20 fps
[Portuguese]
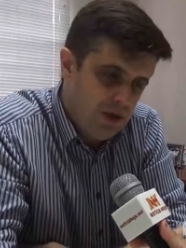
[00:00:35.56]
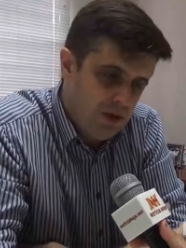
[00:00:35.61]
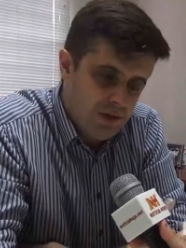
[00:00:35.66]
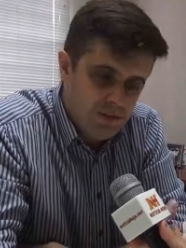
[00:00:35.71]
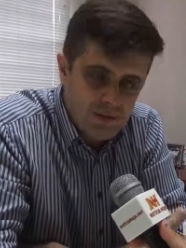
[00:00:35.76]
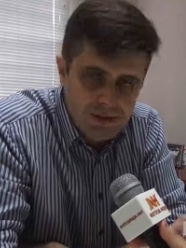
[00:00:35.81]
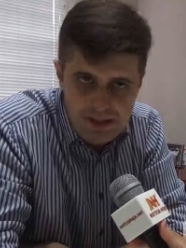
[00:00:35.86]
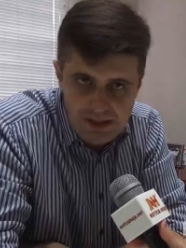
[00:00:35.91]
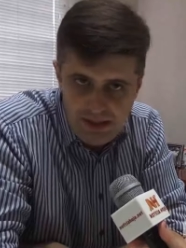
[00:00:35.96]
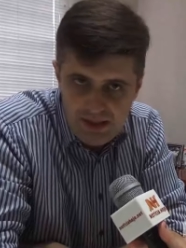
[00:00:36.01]

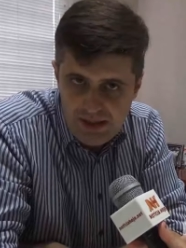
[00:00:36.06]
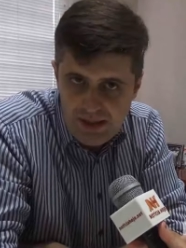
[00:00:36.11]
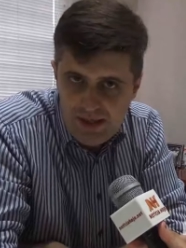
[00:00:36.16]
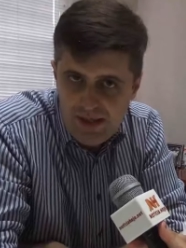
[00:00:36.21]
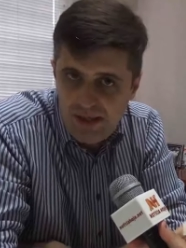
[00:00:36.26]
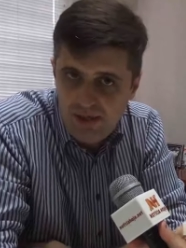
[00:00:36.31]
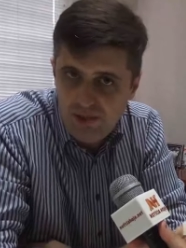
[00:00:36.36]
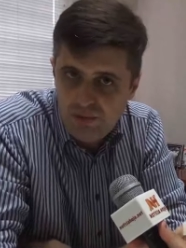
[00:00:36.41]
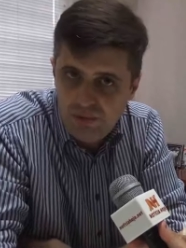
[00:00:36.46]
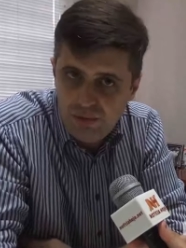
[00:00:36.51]
uma
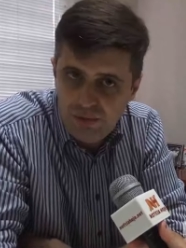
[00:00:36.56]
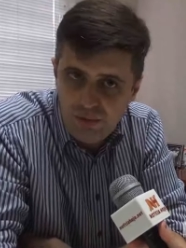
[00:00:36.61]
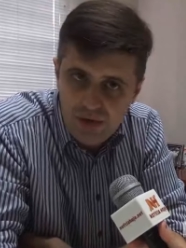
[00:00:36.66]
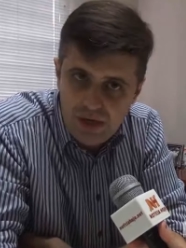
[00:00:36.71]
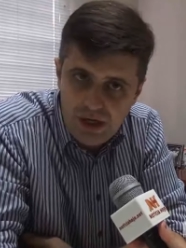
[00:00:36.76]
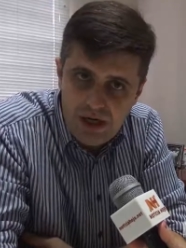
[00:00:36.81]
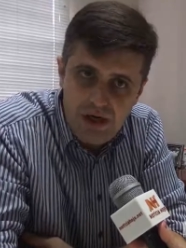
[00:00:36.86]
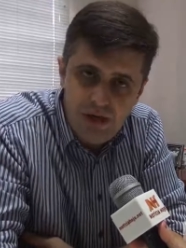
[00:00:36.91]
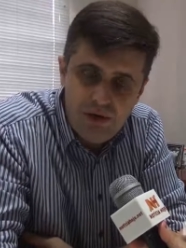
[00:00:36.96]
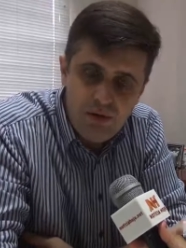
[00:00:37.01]
cidade, um
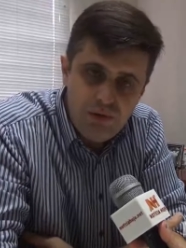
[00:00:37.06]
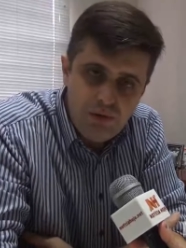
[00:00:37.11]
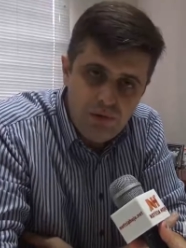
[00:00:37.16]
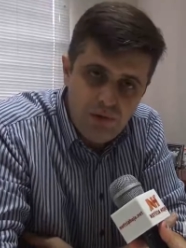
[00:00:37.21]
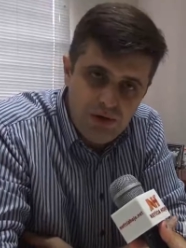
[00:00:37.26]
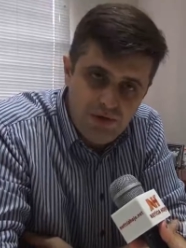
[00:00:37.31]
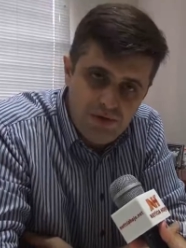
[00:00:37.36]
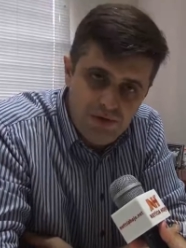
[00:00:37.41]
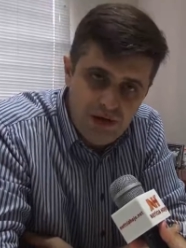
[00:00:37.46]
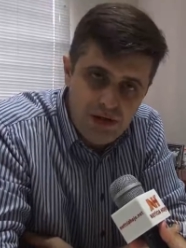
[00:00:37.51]
local, um
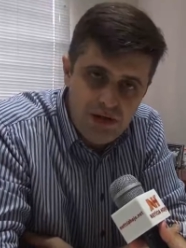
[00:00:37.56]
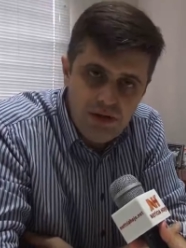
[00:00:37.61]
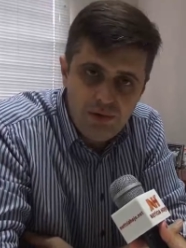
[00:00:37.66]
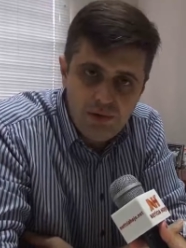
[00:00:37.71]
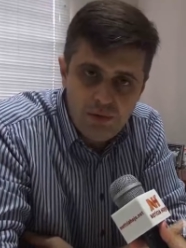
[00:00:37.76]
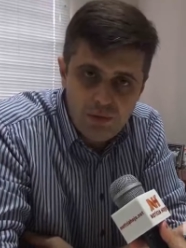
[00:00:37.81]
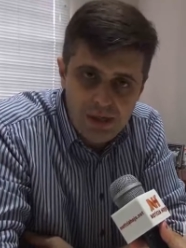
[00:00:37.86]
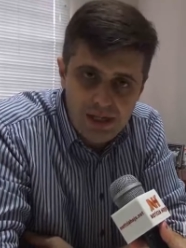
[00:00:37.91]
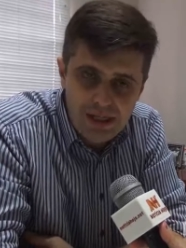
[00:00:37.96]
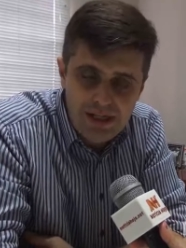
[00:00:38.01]

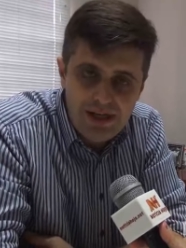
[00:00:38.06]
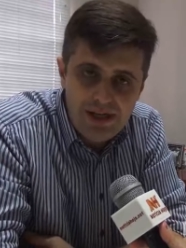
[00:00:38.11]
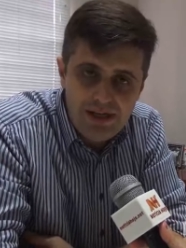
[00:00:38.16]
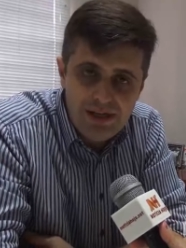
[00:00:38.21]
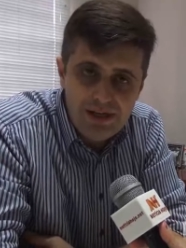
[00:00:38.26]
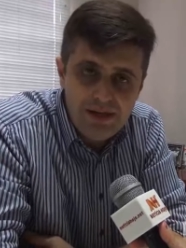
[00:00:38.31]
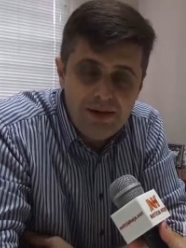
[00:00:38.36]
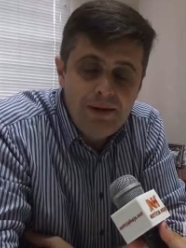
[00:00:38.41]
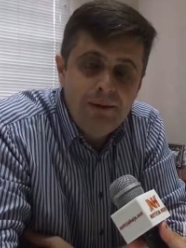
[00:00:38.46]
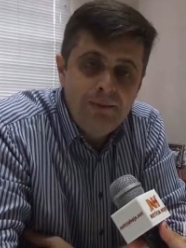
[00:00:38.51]
evento, uma
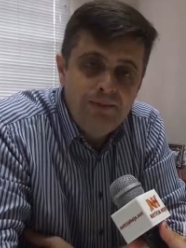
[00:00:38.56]
data,